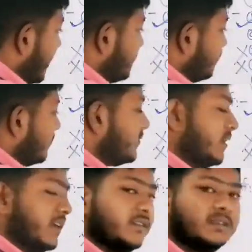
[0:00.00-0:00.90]
है
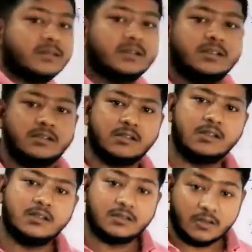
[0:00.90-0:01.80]
निगेटिव
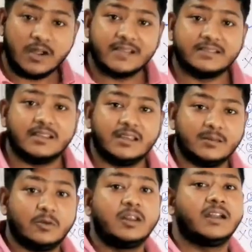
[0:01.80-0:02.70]
होगा
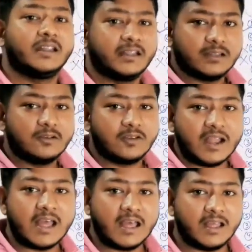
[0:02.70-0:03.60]
सही बोल रहे होगा